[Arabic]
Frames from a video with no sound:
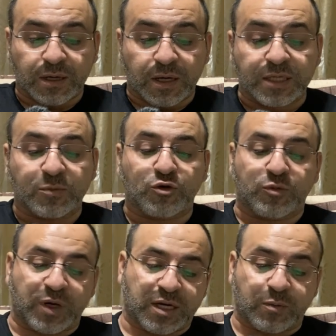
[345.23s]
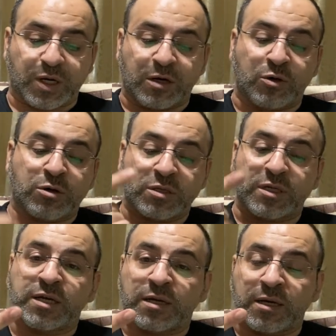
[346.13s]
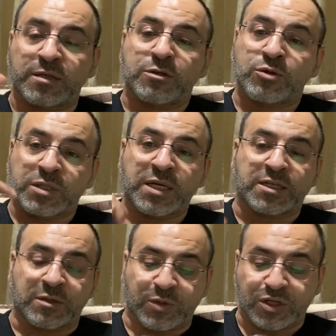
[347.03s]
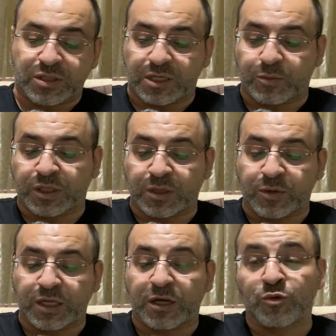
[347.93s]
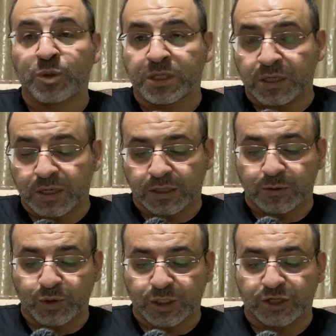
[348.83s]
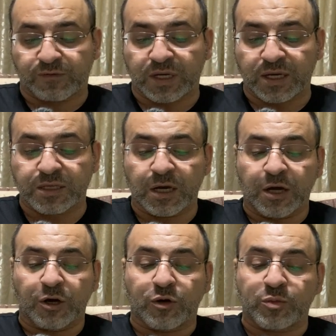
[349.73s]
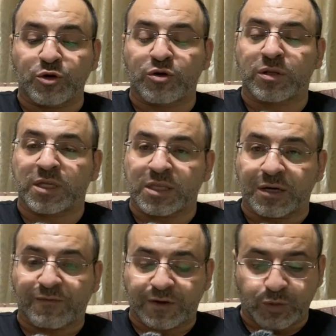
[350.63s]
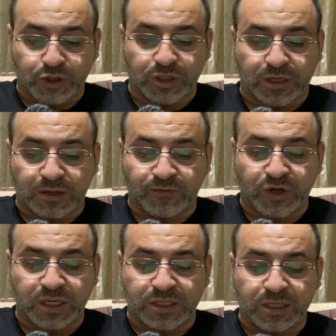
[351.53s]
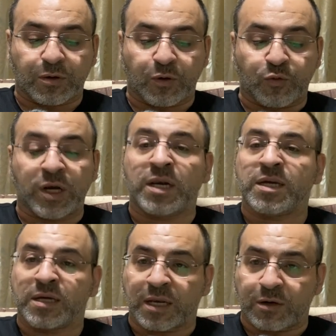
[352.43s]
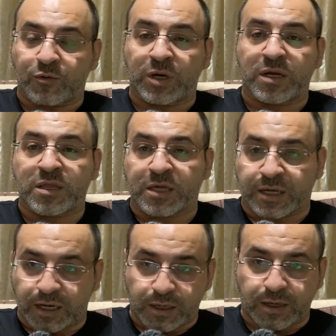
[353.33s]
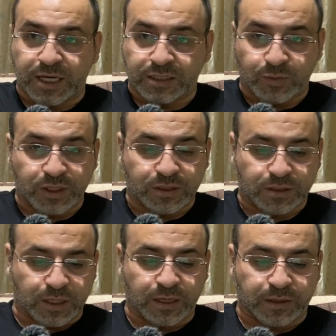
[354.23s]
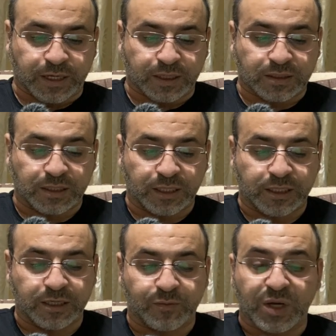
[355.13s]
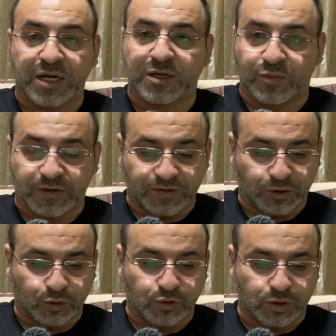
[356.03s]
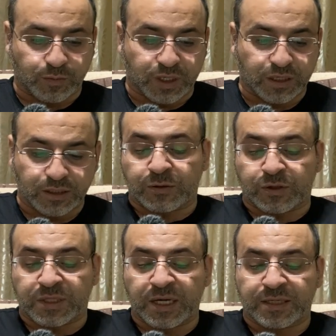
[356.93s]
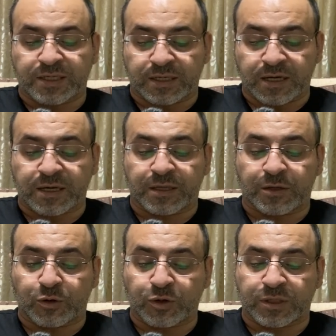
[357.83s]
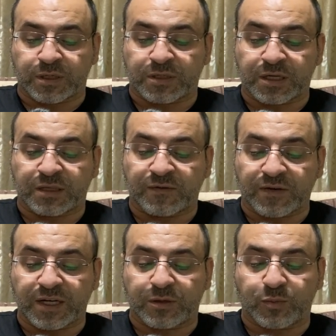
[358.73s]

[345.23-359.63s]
لازم يكون معك بكالوريوس انكليكس يستحسن ماجستير بالتمريض او باداره المستشفيات وبتاخذ تدريب في البيشنت ادفوكاسي والليجل والإثيكال اسبيكتس للرعايه الصحيه مع خبره في حقوق المريض يستحسن اخذ رخصه سيرتيفايد